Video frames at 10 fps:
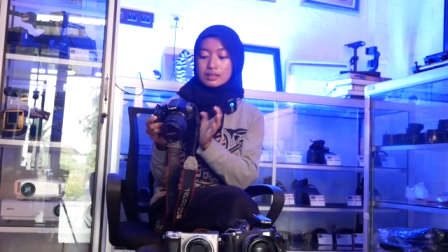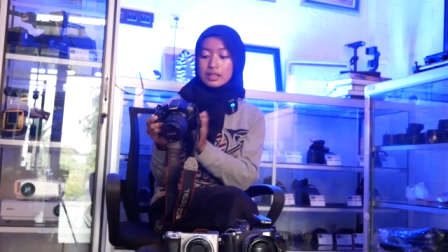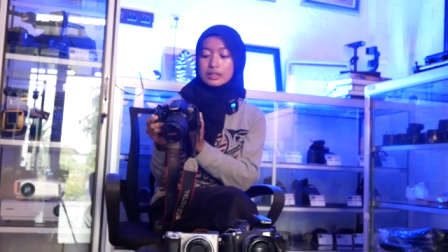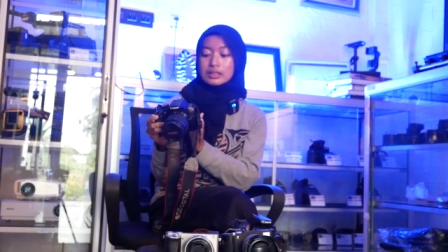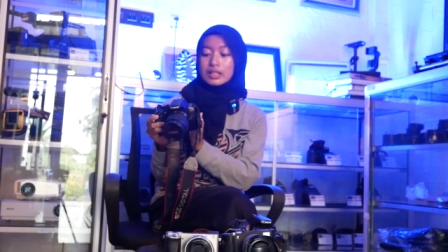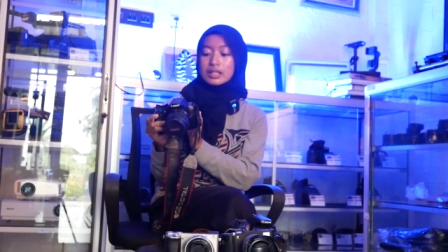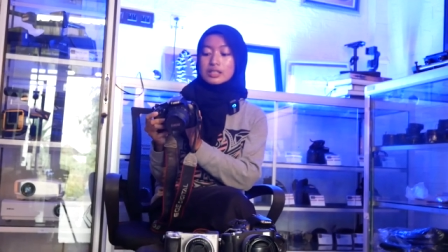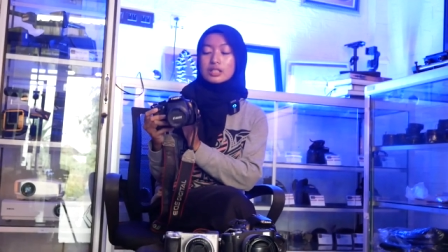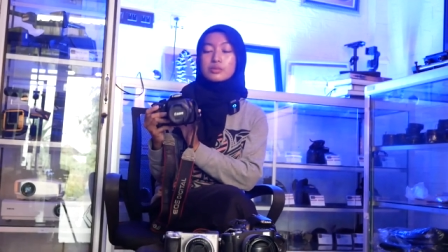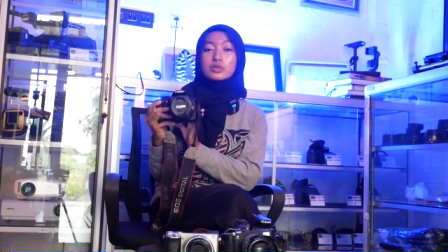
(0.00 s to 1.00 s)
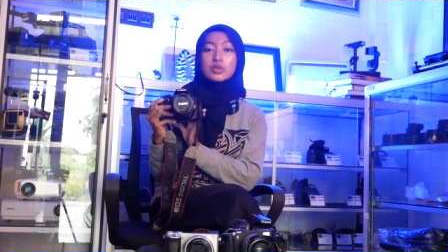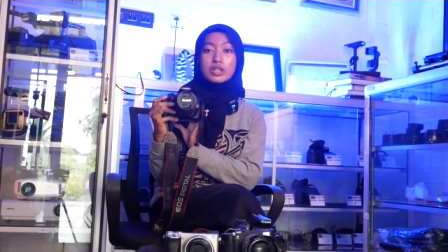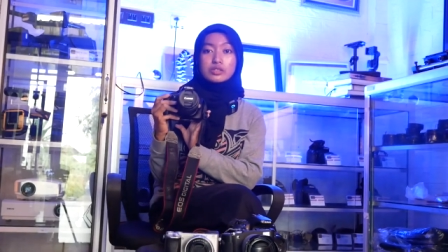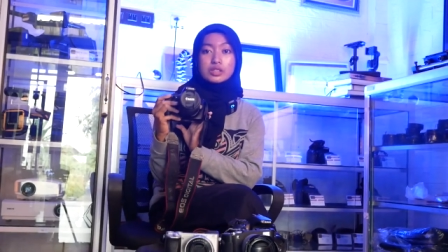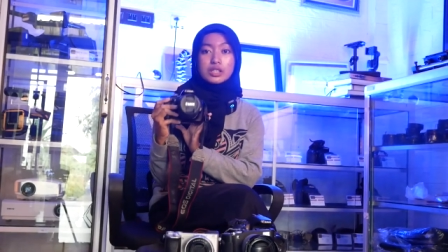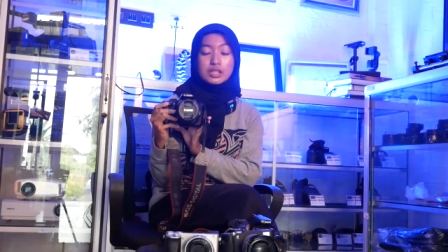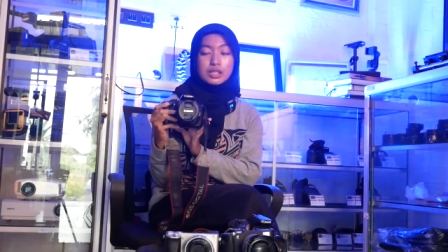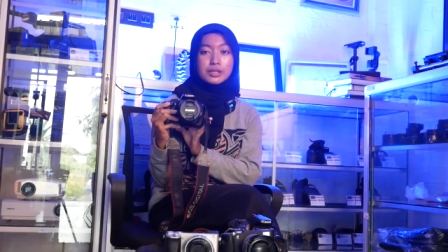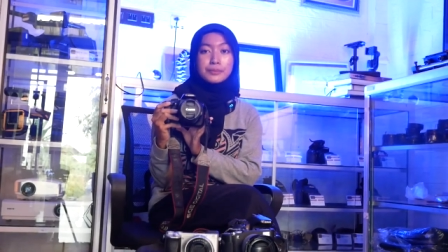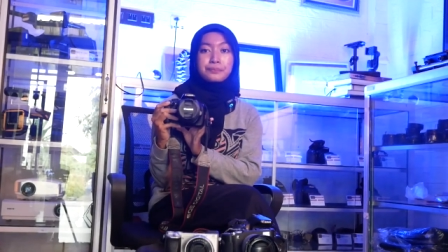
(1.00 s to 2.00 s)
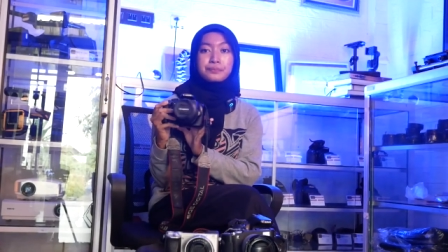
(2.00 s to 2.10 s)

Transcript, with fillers: yang di Canon 1200D ini